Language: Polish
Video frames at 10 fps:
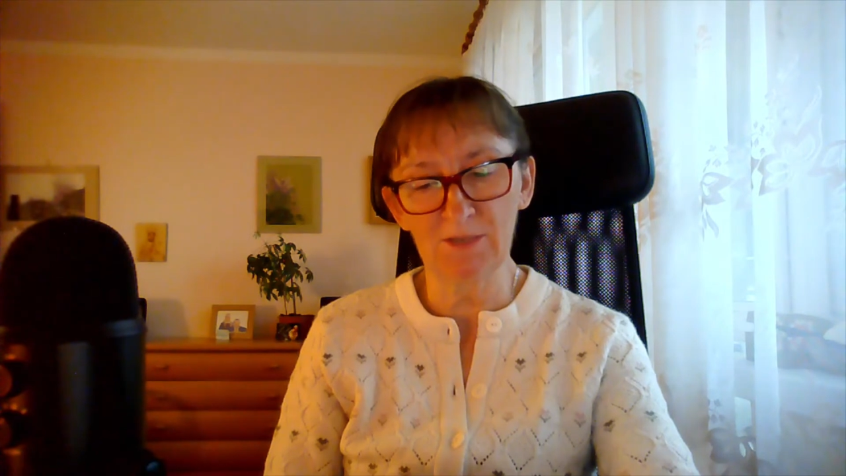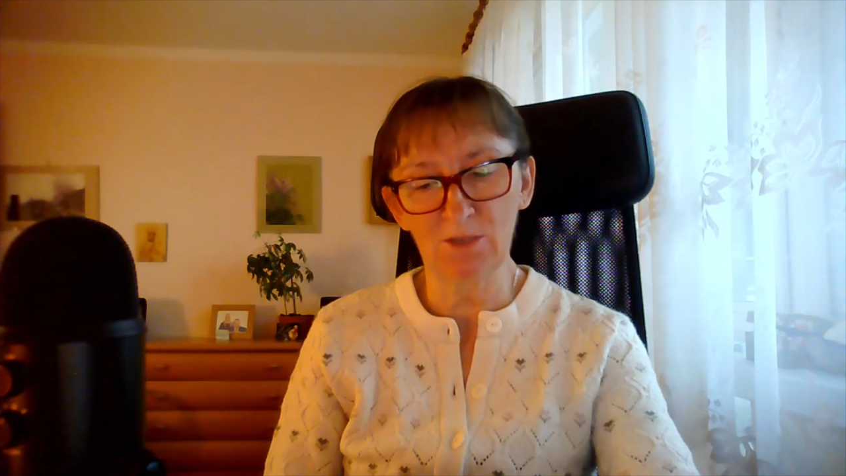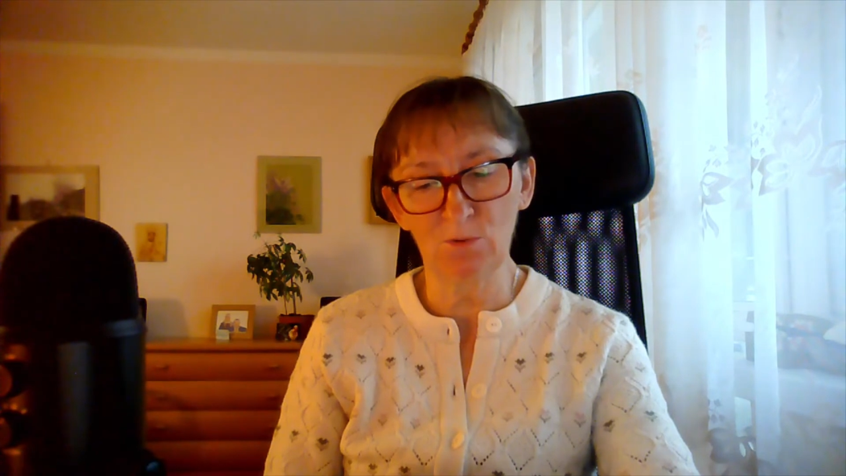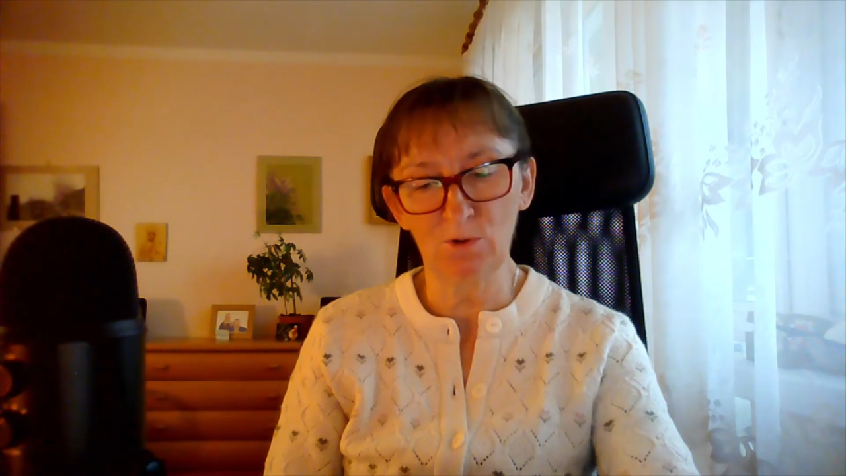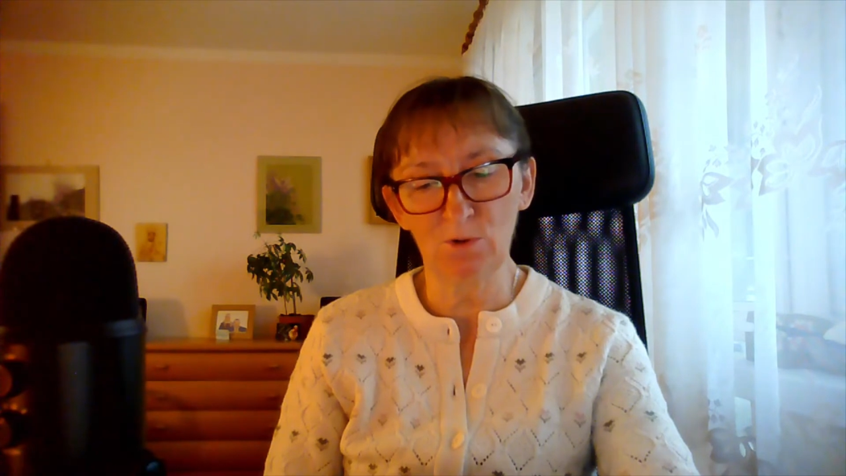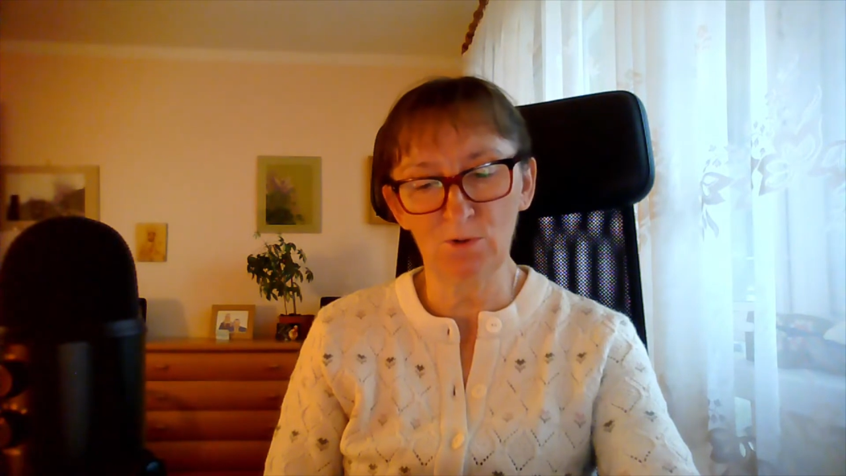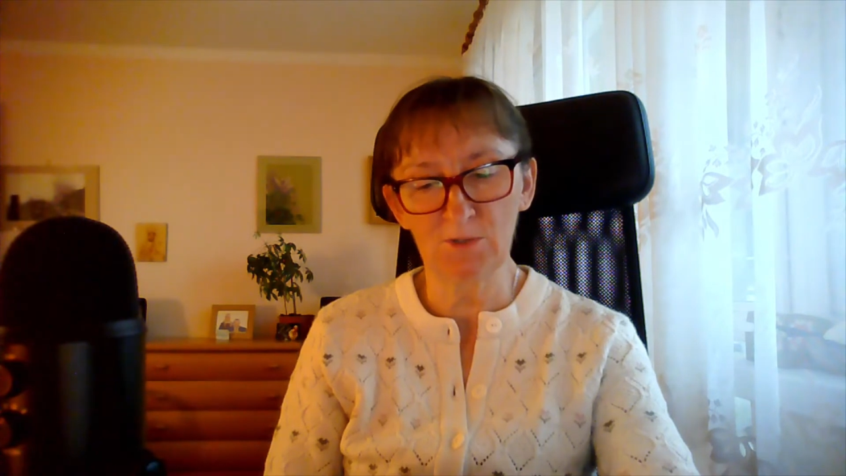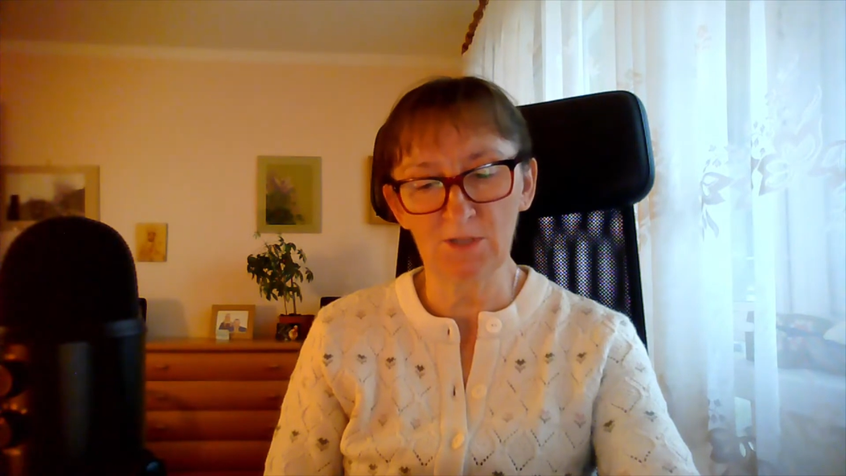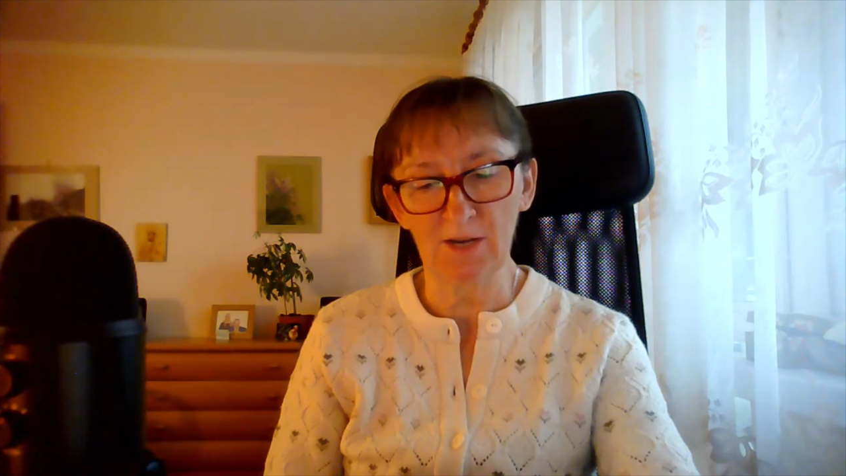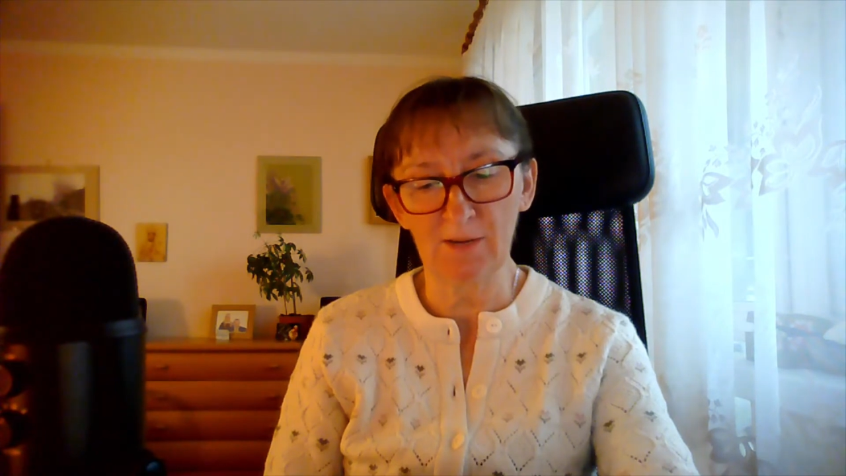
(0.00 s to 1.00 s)
tyłu
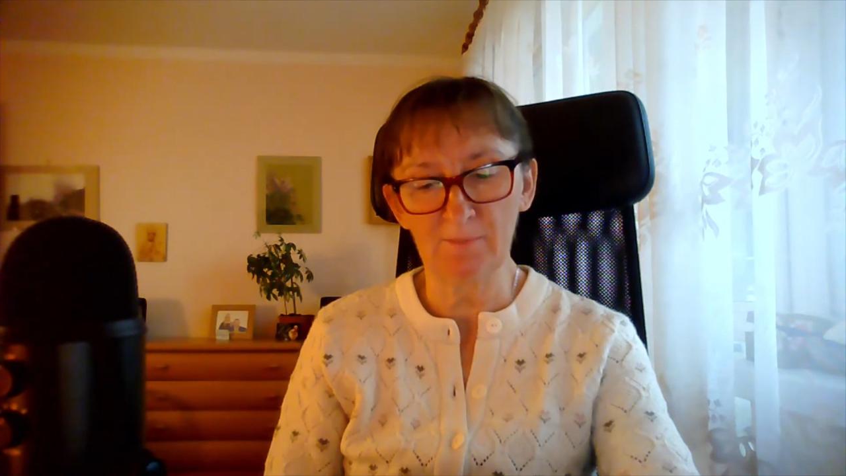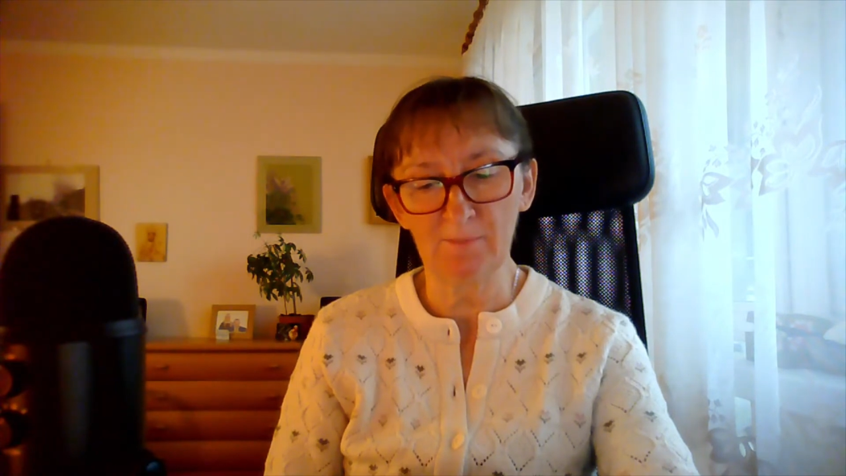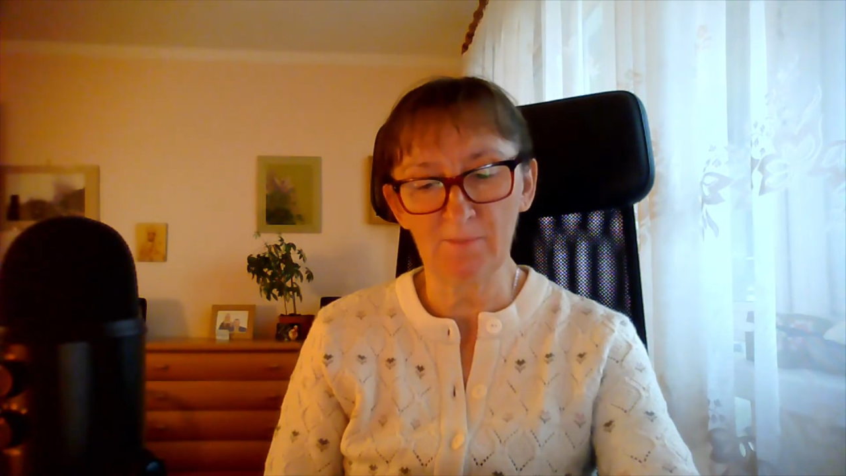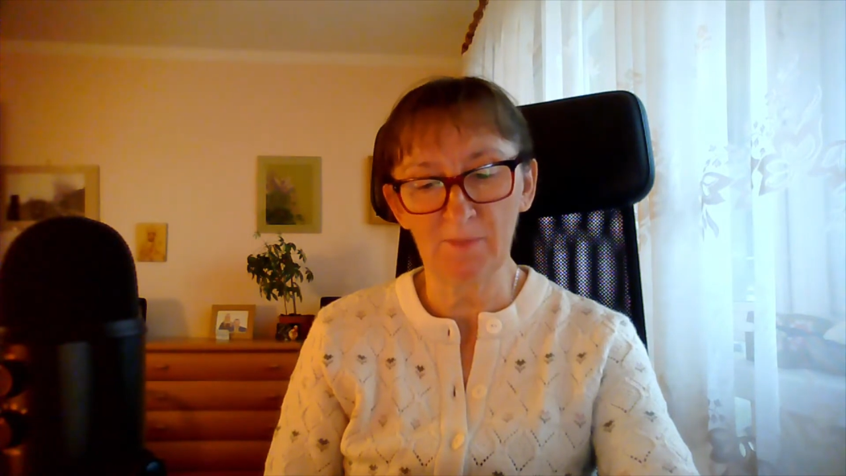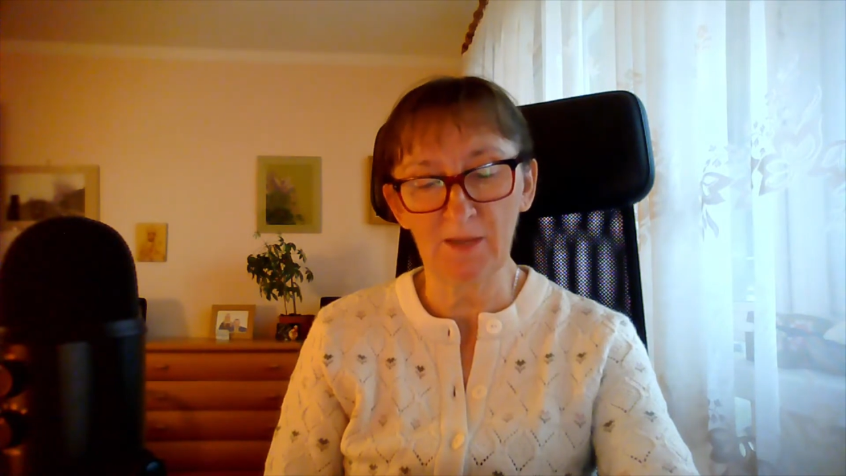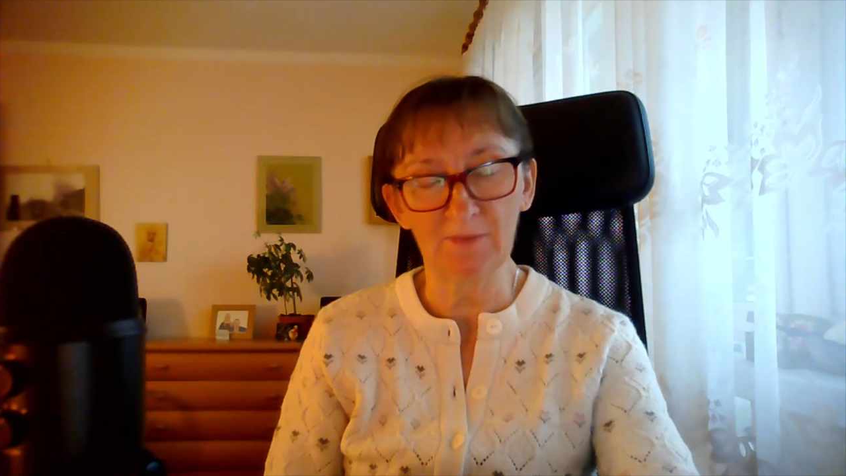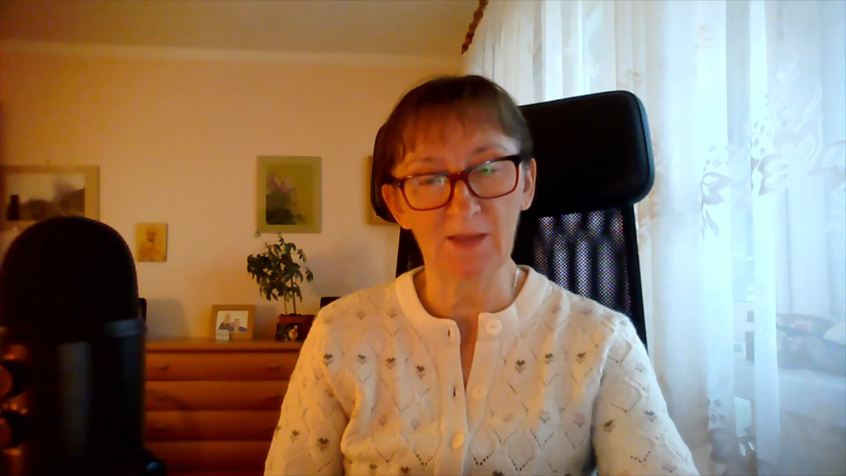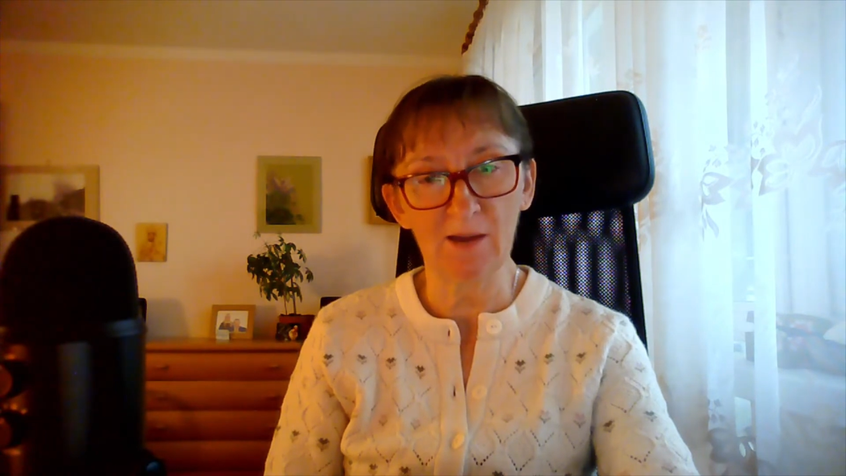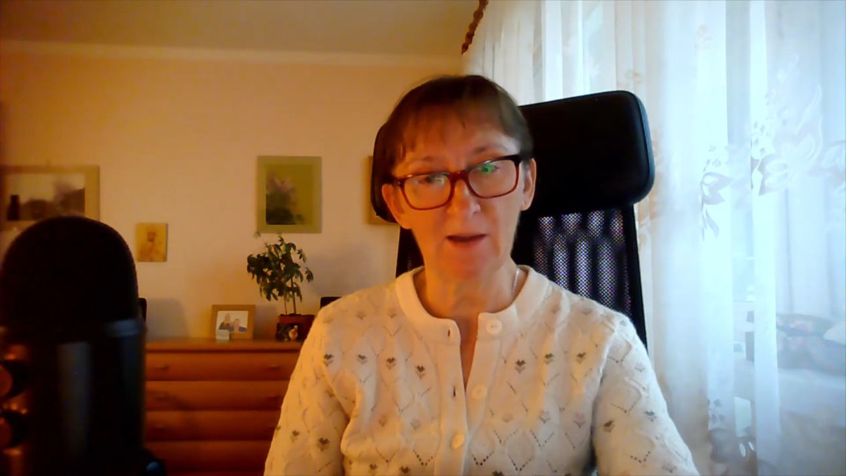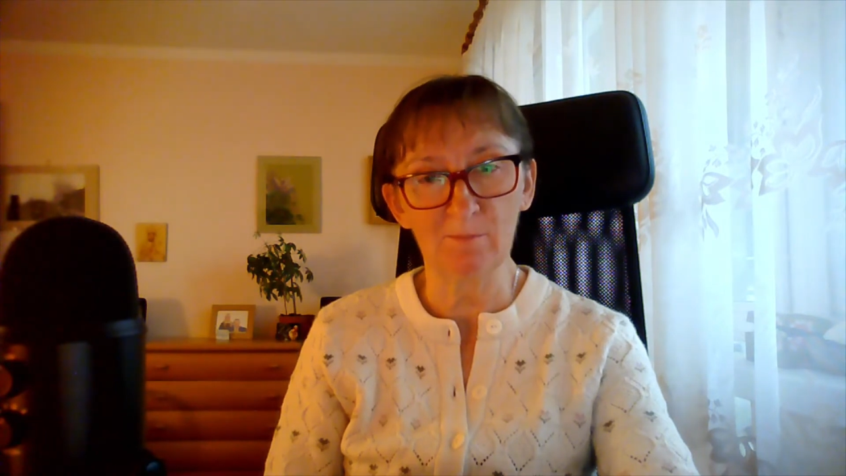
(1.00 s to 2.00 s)
lustra, a
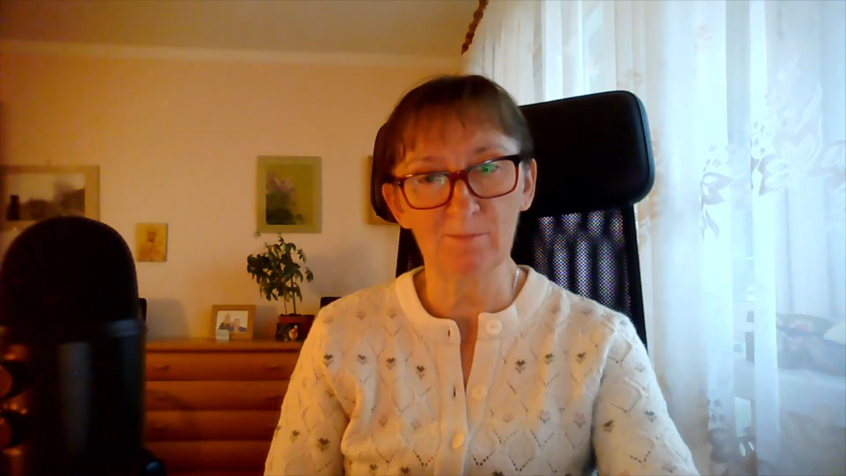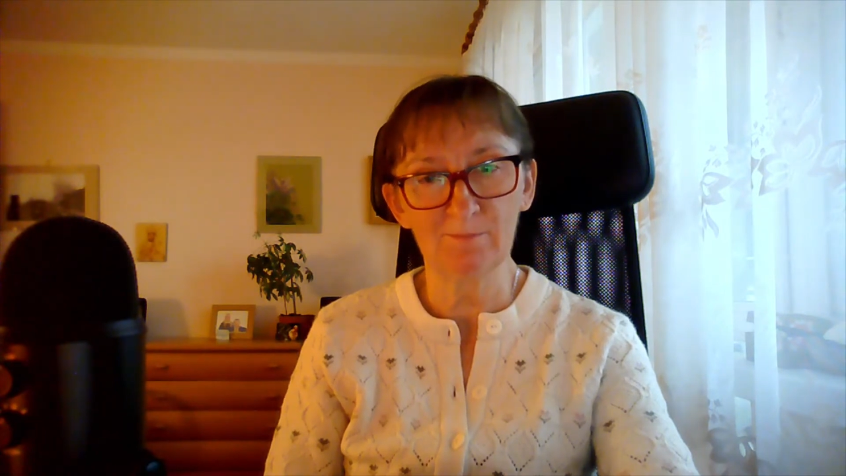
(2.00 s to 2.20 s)
tam.